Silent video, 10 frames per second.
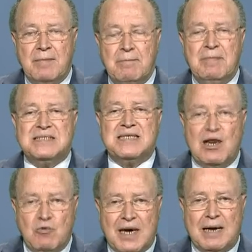ما
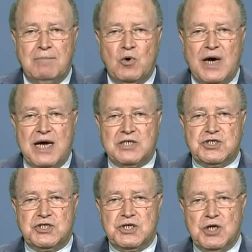زالوا ما
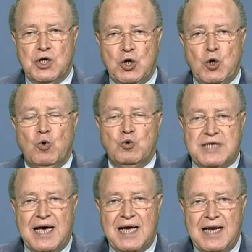كملوهاش
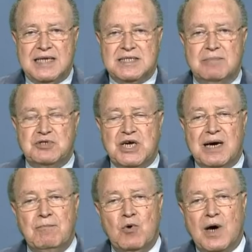وساهل ياسر باش
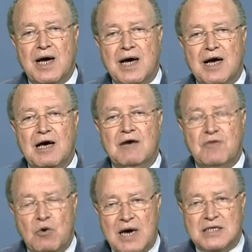يكملوها في
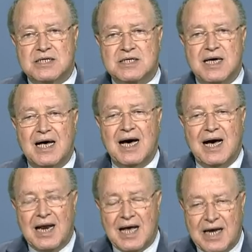الوقت
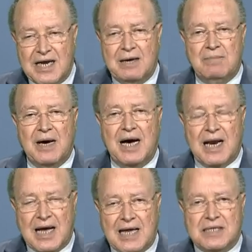القريب
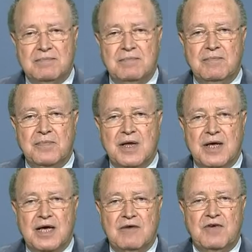القادم
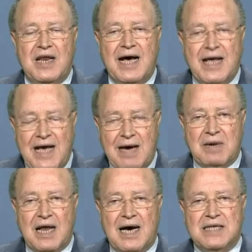في الأيام
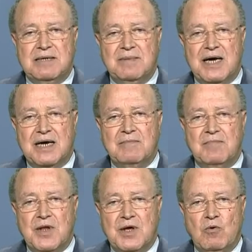القادمة
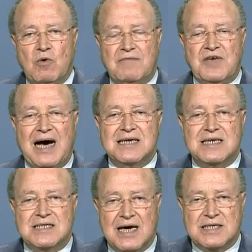وفي
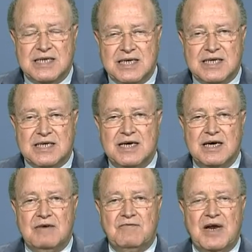أقصى تقدير
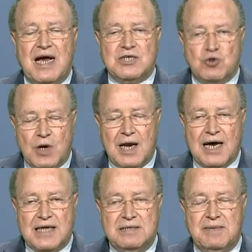في الأشهر
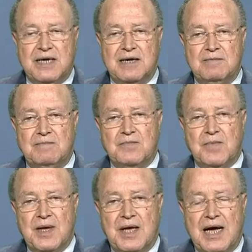القادمة
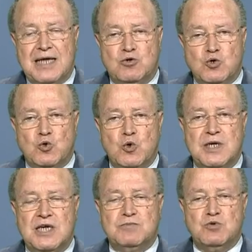الدستور
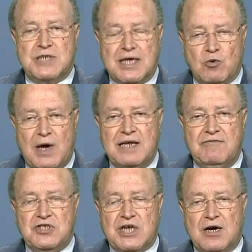نجم نصادقوا عليه
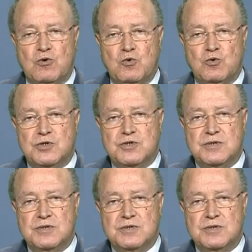في شهر أوت